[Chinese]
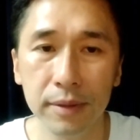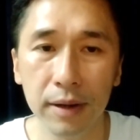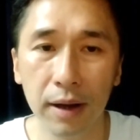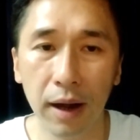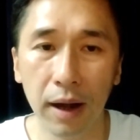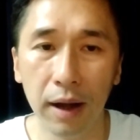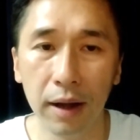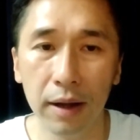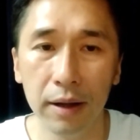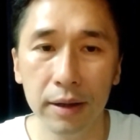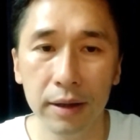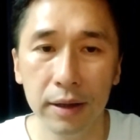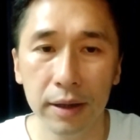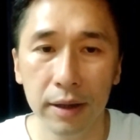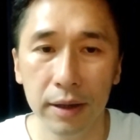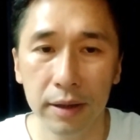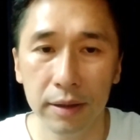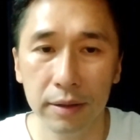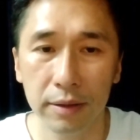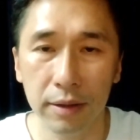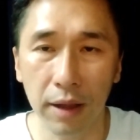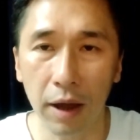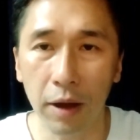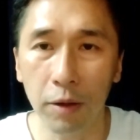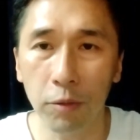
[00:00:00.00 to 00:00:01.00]
啊，
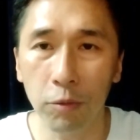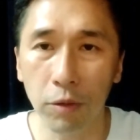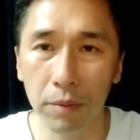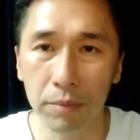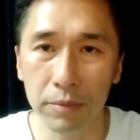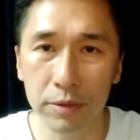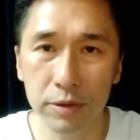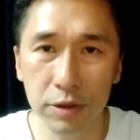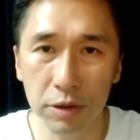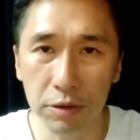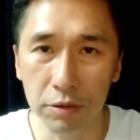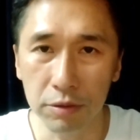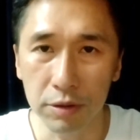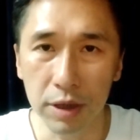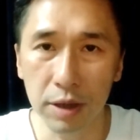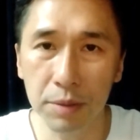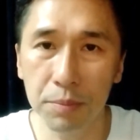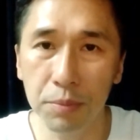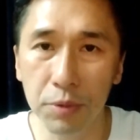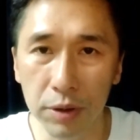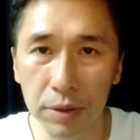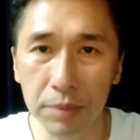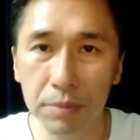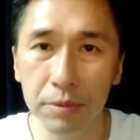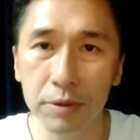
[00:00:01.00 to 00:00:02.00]
那我们就一
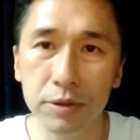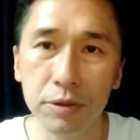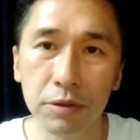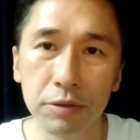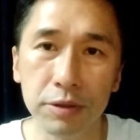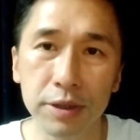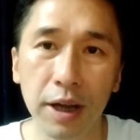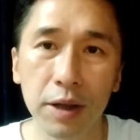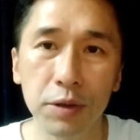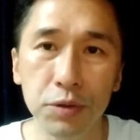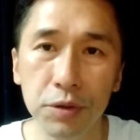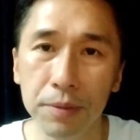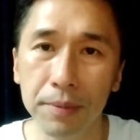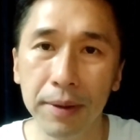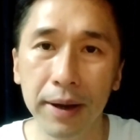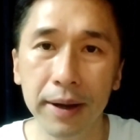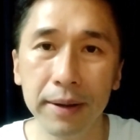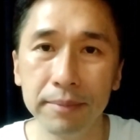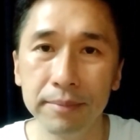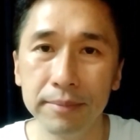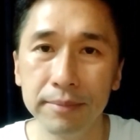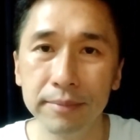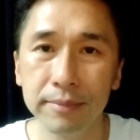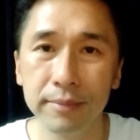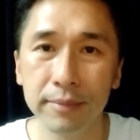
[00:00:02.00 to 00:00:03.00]
步一步走下去，
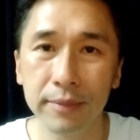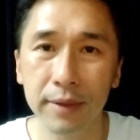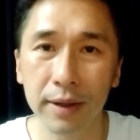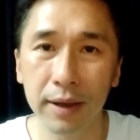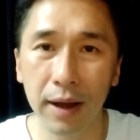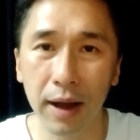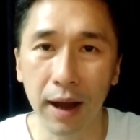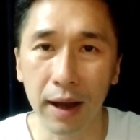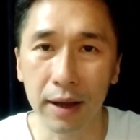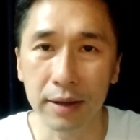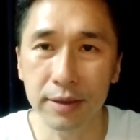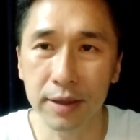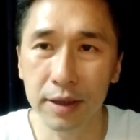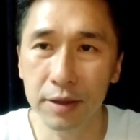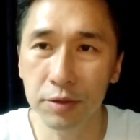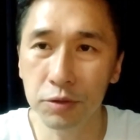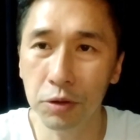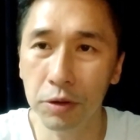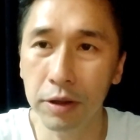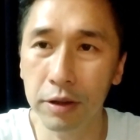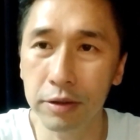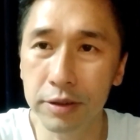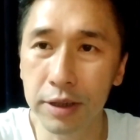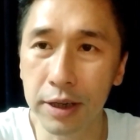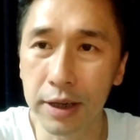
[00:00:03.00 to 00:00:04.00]
啊，先
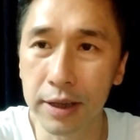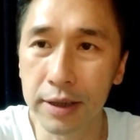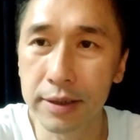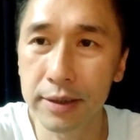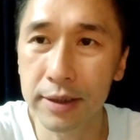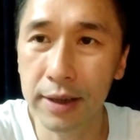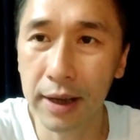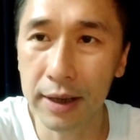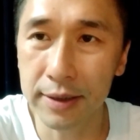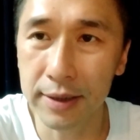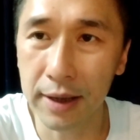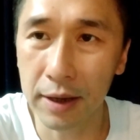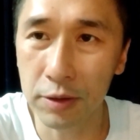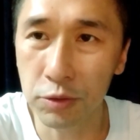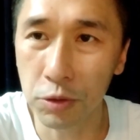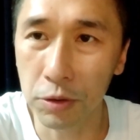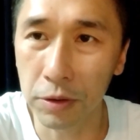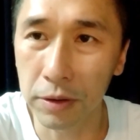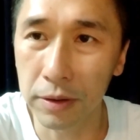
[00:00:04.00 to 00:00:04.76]
说到这里，下次再说。